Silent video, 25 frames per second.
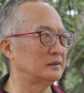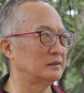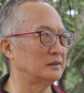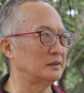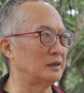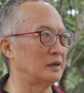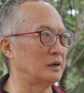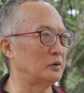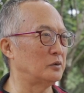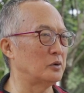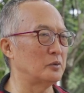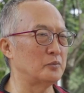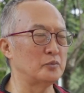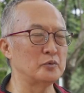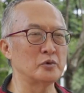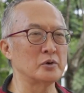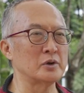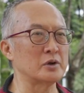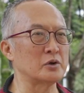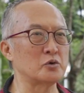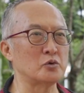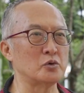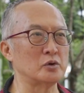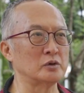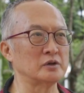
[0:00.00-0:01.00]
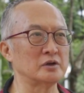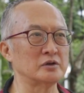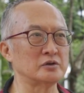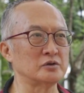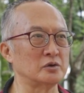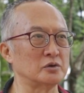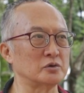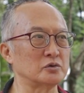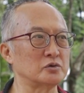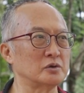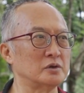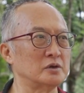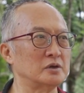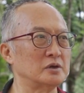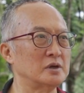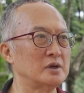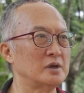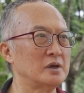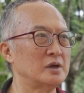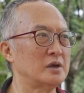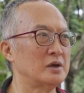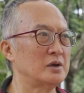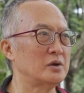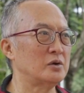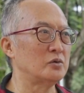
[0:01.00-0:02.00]
我不会过那种说
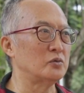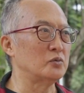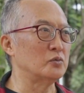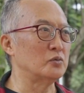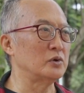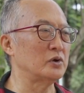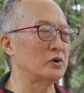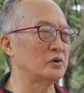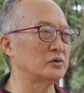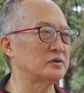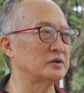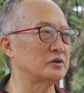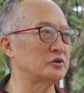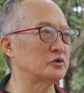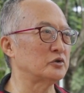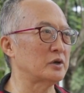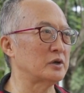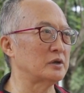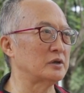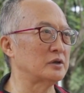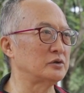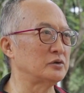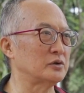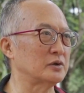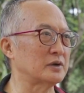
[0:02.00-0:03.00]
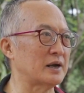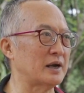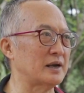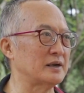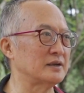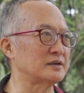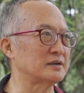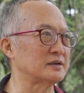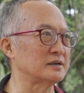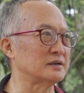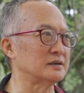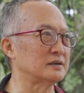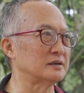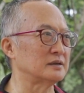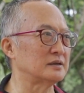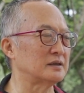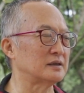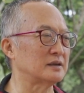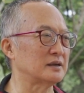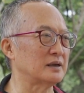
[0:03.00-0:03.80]
50、60岁的就开始